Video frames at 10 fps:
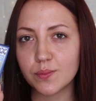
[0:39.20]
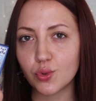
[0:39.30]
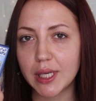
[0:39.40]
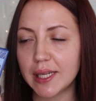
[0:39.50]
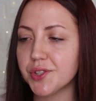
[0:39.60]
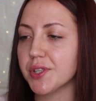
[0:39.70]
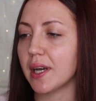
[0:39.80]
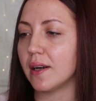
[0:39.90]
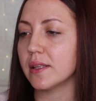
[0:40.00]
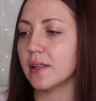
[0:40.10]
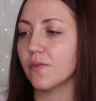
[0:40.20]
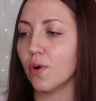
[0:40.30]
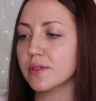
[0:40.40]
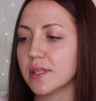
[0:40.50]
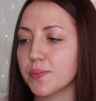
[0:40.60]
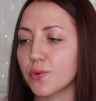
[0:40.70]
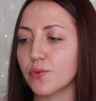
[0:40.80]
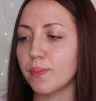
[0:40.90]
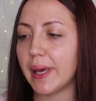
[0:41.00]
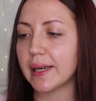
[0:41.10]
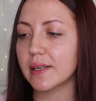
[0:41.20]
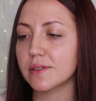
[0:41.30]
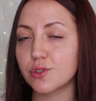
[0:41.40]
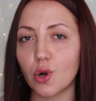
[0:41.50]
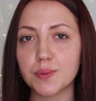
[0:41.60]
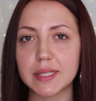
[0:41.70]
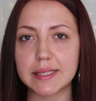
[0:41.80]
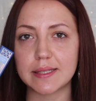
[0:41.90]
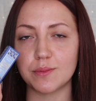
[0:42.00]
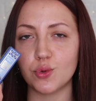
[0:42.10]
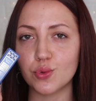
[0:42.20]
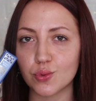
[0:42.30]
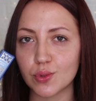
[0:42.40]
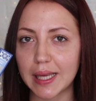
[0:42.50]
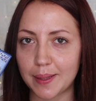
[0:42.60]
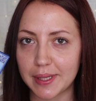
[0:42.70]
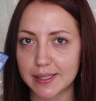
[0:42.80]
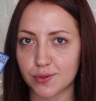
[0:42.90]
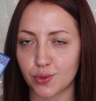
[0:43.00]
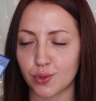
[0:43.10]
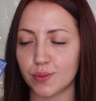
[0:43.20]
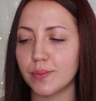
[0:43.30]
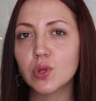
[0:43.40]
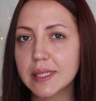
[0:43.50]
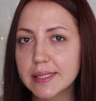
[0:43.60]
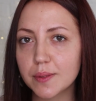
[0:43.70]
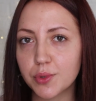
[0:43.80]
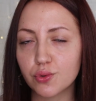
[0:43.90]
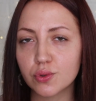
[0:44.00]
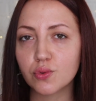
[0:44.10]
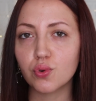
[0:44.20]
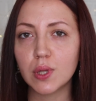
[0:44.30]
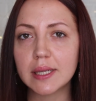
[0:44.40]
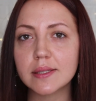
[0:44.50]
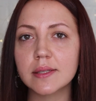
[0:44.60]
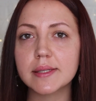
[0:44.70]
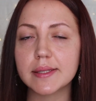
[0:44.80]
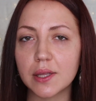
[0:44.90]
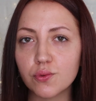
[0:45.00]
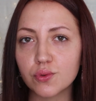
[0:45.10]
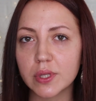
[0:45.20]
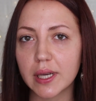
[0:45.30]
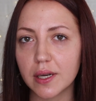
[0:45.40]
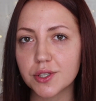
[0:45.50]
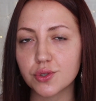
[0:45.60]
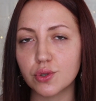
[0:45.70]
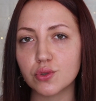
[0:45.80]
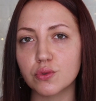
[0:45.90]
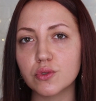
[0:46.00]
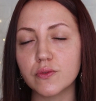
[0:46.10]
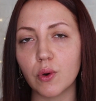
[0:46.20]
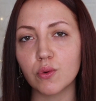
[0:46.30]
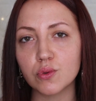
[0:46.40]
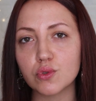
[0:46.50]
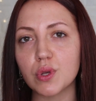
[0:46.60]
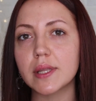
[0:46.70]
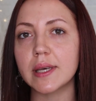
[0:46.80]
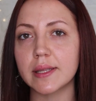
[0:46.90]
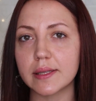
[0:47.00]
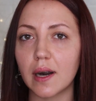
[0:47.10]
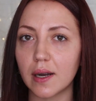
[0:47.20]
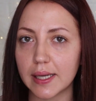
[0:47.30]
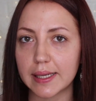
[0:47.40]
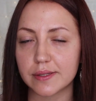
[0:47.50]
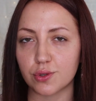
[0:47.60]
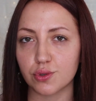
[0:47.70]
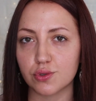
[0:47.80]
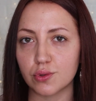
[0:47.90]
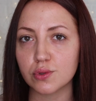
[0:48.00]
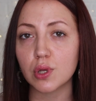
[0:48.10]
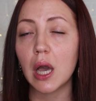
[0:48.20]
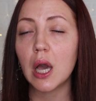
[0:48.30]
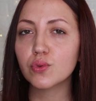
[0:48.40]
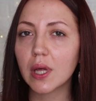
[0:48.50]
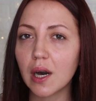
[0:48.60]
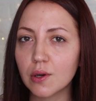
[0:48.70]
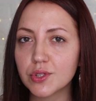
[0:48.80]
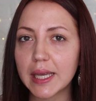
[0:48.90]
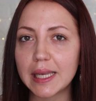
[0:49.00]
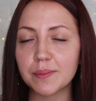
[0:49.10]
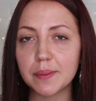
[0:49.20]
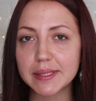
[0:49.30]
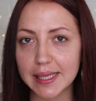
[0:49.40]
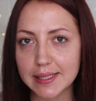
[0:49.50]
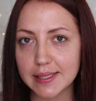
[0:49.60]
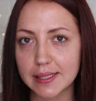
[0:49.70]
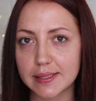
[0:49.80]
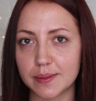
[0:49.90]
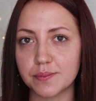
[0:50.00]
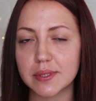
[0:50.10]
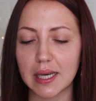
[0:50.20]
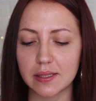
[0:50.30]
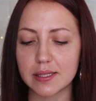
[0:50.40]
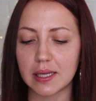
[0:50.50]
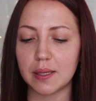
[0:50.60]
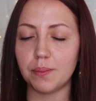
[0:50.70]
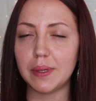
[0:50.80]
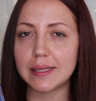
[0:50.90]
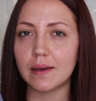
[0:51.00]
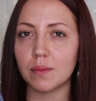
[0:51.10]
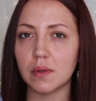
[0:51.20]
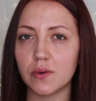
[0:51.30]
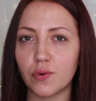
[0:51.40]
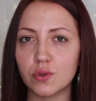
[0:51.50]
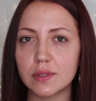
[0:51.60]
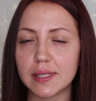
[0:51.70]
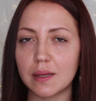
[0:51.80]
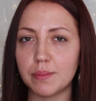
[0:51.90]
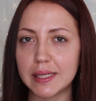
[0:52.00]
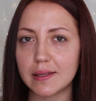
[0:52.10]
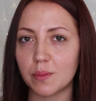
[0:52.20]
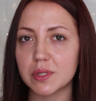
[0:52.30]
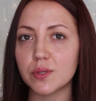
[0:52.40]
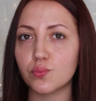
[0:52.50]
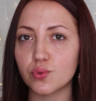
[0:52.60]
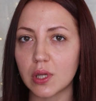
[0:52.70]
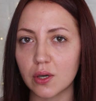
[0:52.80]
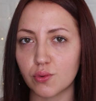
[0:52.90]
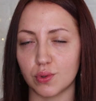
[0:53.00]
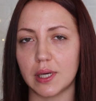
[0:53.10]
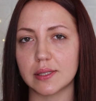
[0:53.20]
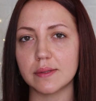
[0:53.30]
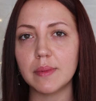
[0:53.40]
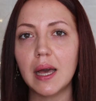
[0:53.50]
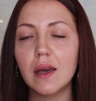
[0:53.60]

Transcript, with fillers: bu yeni çıkan Waterproof Maker Drops isimli ürünü denemek istiyorum. Bu nasıl bir ürün? Kullandığınız ten ürünle karıştırıyorsunuz ve onu suya dayanıklı hale getiriyorsunuz. Bunu daha önce elimde bir test ettim. Sadece hani bir damla fondöten, bir damla da bundan kullandım.